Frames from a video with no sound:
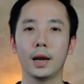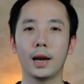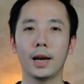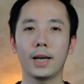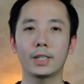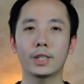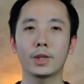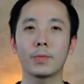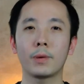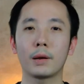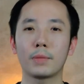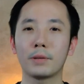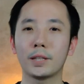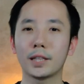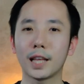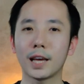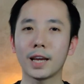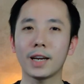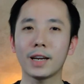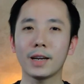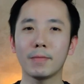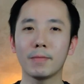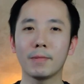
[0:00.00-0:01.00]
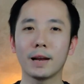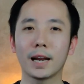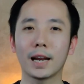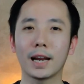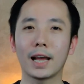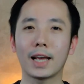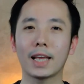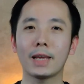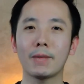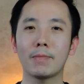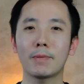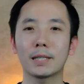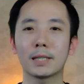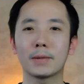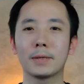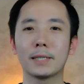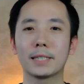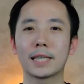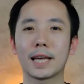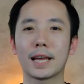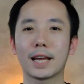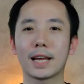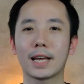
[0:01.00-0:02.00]
Hai Sobat Pintar, balik lagi bersama
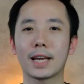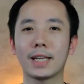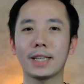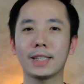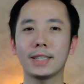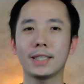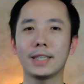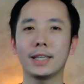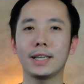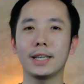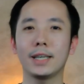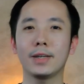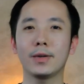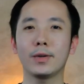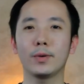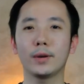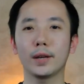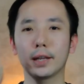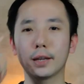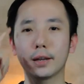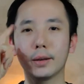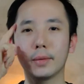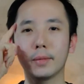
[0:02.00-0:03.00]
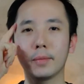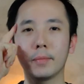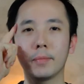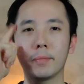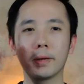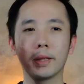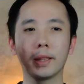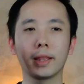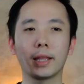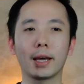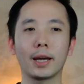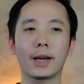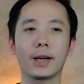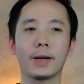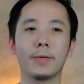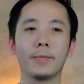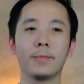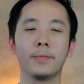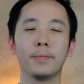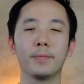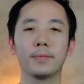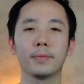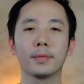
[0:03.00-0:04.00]
saya Chris di Duit Pintar.
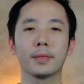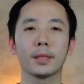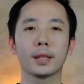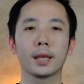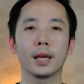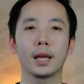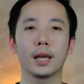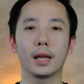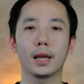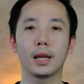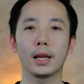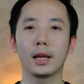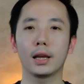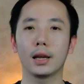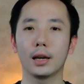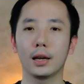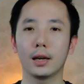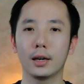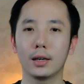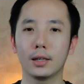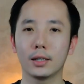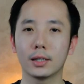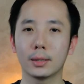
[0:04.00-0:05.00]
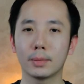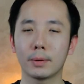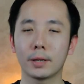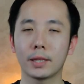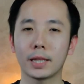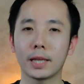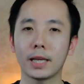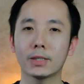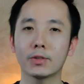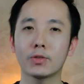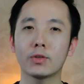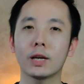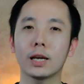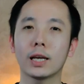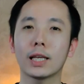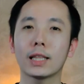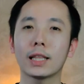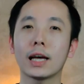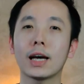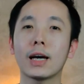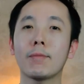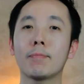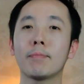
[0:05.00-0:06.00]
Seperti yang sudah
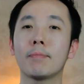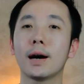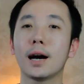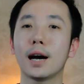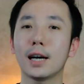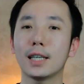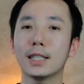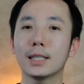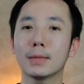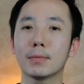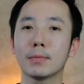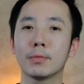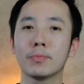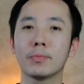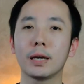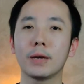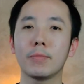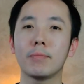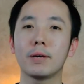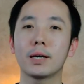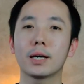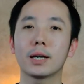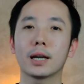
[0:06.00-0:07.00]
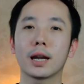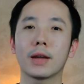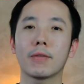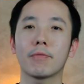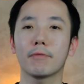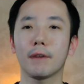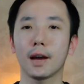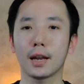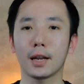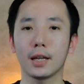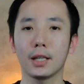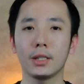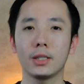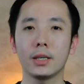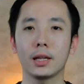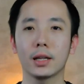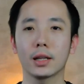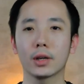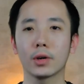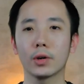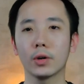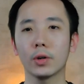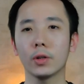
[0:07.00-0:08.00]
kita bahas sebelumnya mengenai
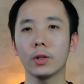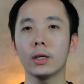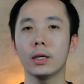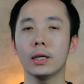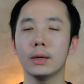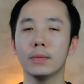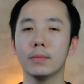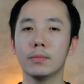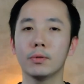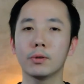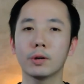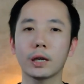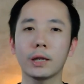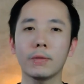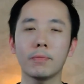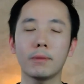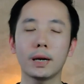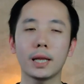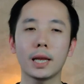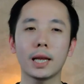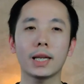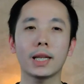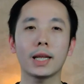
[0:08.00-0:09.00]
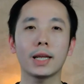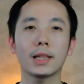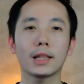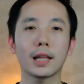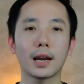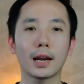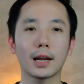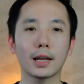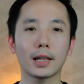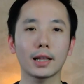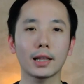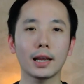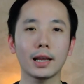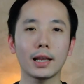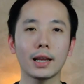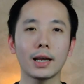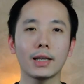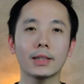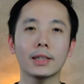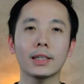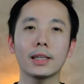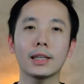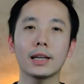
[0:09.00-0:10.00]
financial goal, mungkin banyak di antara kita
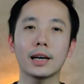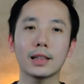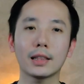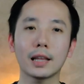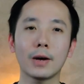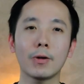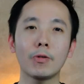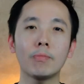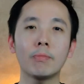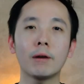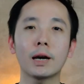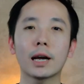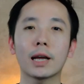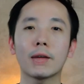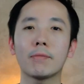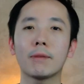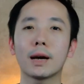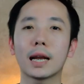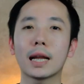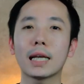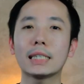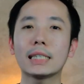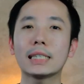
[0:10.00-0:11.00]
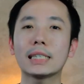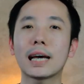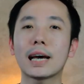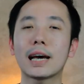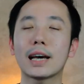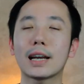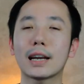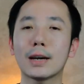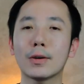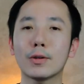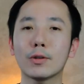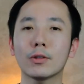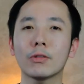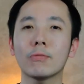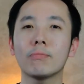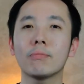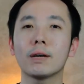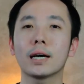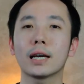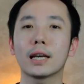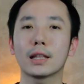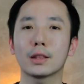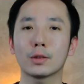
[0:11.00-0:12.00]
yang tidak tahu bagaimana cara untuk
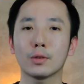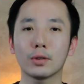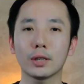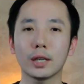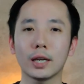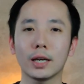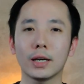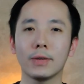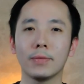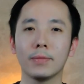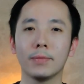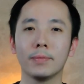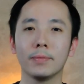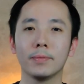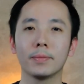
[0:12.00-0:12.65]
menghitungnya.